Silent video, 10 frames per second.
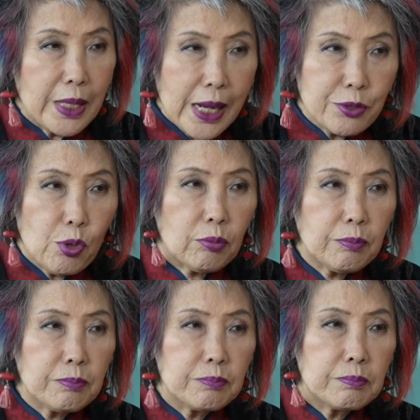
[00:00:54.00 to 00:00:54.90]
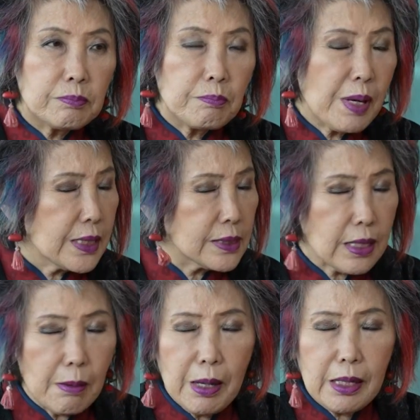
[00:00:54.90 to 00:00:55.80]
นายกไม่
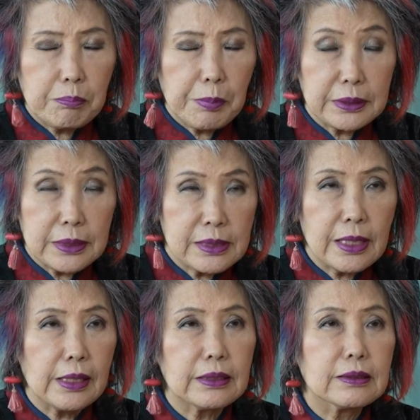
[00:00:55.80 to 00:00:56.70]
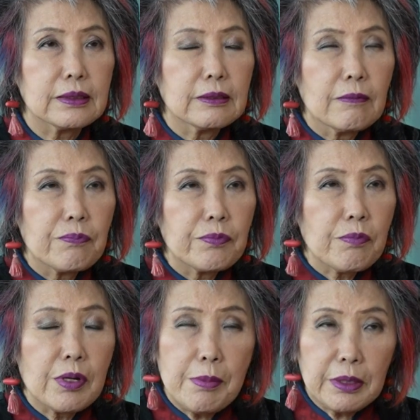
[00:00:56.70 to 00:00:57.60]
สามารถปฏิเสธเพ
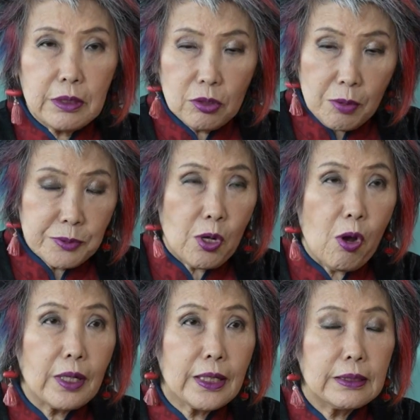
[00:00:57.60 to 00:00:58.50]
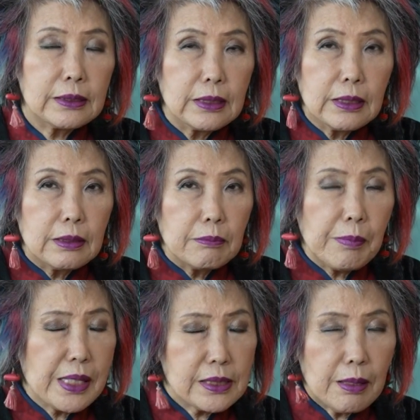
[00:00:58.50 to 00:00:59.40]
ราะนี่มันรอบสองนะ
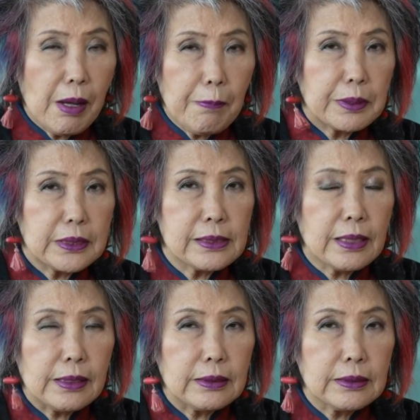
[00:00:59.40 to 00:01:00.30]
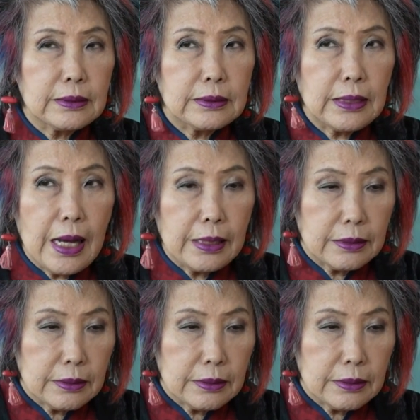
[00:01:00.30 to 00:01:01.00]
ไม่สามารถปฏิเสธการ